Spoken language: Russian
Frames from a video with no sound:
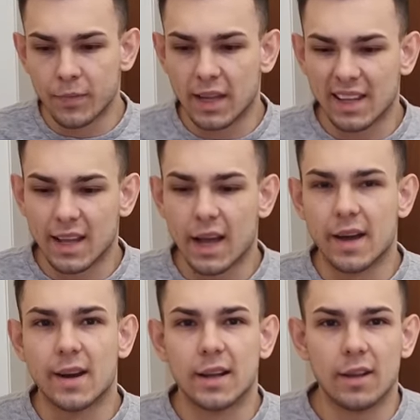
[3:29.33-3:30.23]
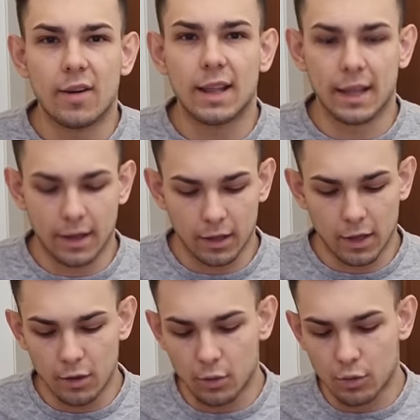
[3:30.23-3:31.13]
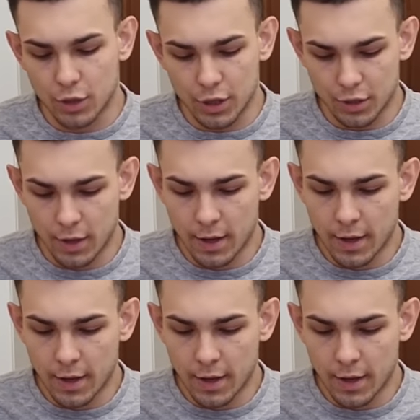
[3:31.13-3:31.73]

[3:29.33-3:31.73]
И она такая рыхловатая, когда ее кушаешь.